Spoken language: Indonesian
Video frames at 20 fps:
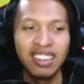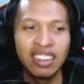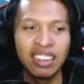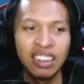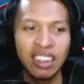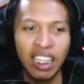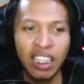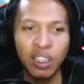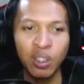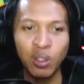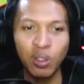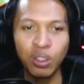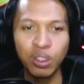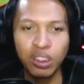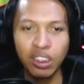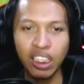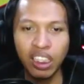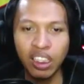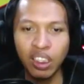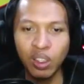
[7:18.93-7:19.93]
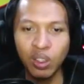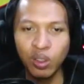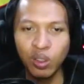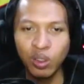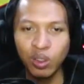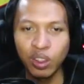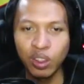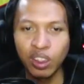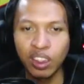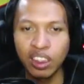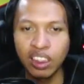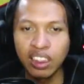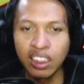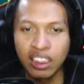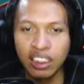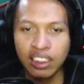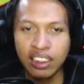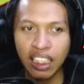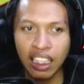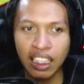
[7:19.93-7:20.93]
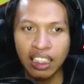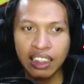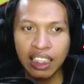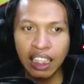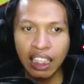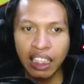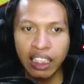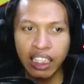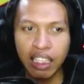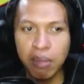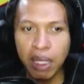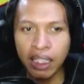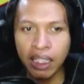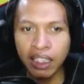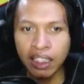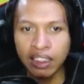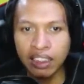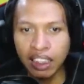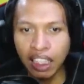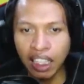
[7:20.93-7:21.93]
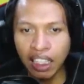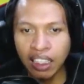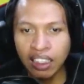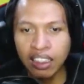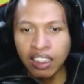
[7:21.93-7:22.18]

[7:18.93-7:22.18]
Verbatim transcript: Jatuhnya itu cuy Sangat-sangat dramatis ya